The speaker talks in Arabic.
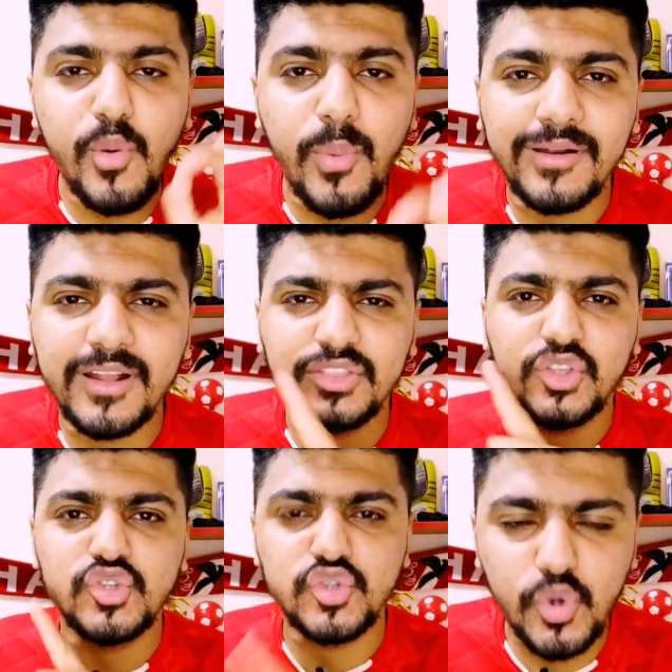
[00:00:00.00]
مباراه
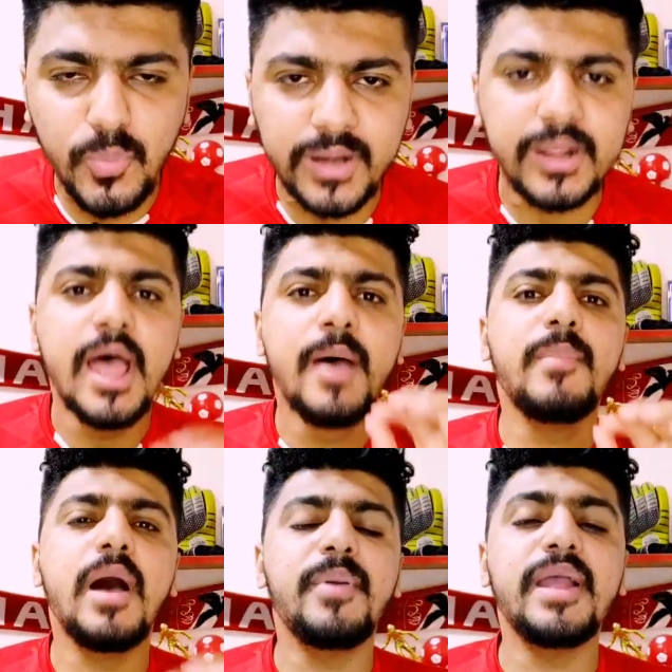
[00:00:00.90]
السوبر
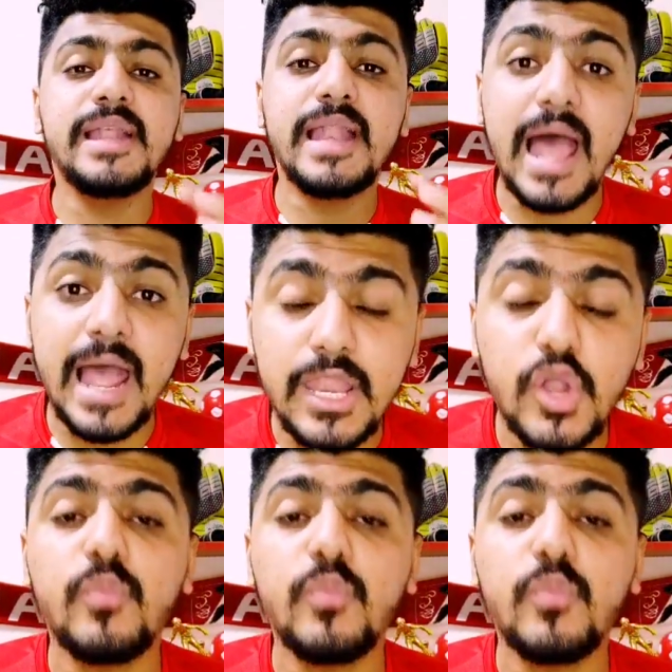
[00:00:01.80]
ما بين الاهلي